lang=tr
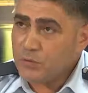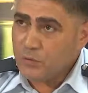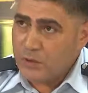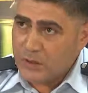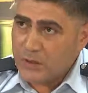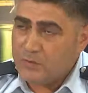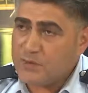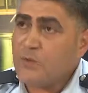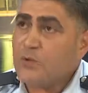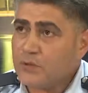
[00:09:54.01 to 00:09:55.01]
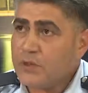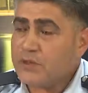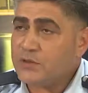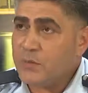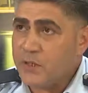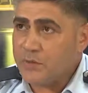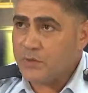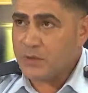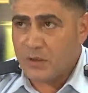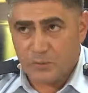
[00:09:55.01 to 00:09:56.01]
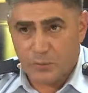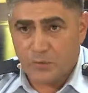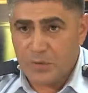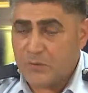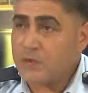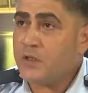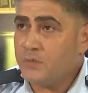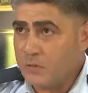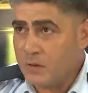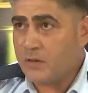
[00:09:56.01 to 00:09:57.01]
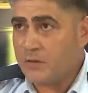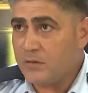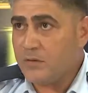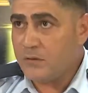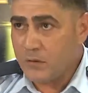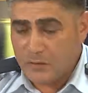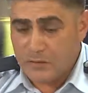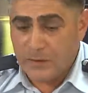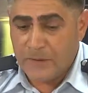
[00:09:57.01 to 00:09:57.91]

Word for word: Bununla ilgili biz bir ön çalışma yaptık. Hani problemi tanımlamak adına.